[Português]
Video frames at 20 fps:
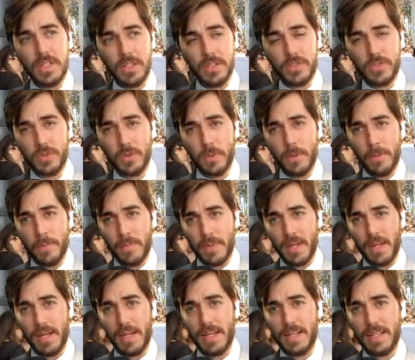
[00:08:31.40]
início
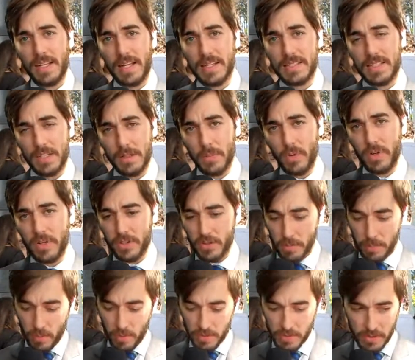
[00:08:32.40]
é, da cerimônia
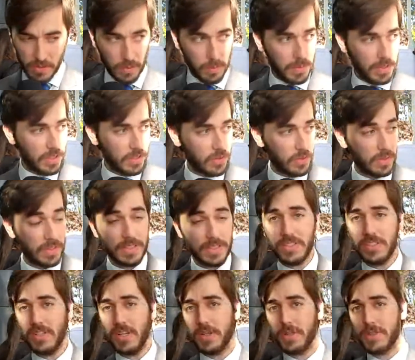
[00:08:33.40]
de posse do ministro
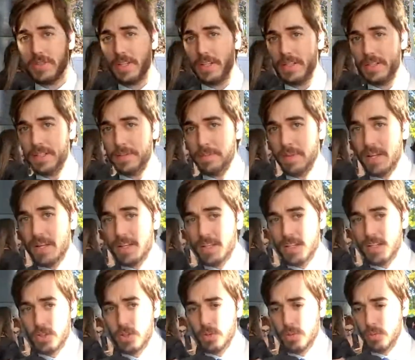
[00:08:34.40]
Cristiano Zanin.
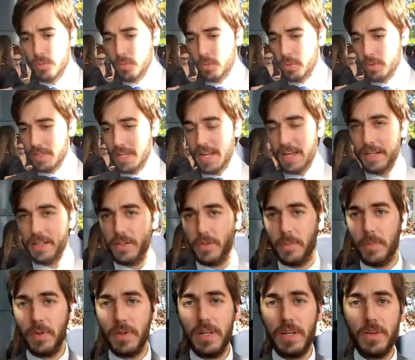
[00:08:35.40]
Deixa eu rodar aqui
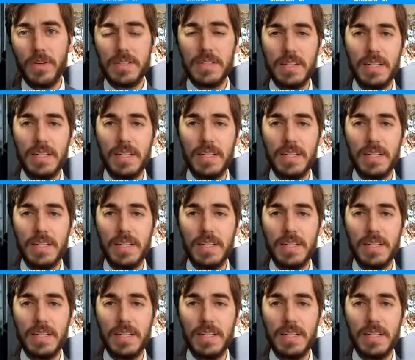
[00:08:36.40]
um pouquinho a